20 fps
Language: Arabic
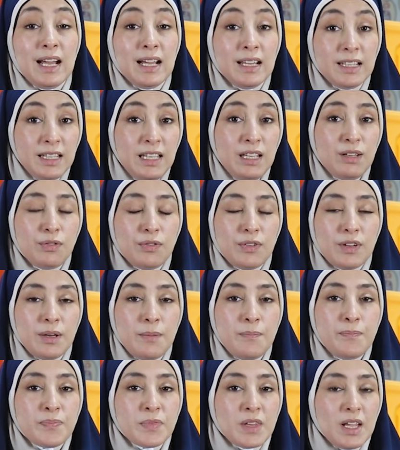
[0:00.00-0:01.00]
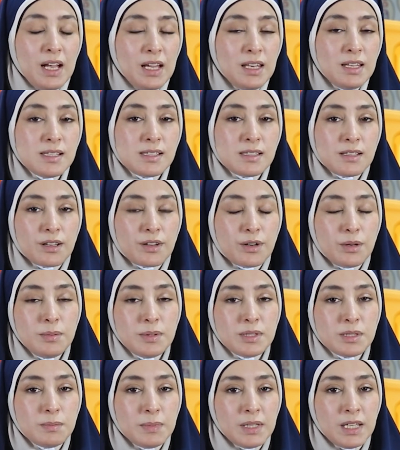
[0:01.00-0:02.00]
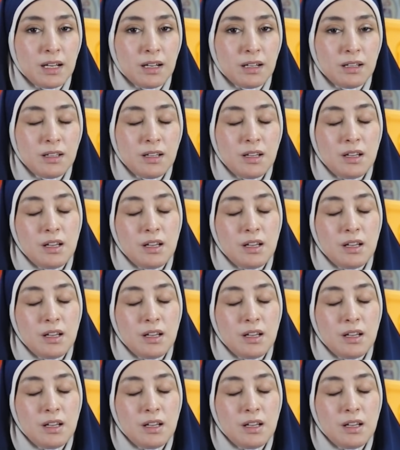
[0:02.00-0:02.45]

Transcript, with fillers: عنيفة أنا استغربت منها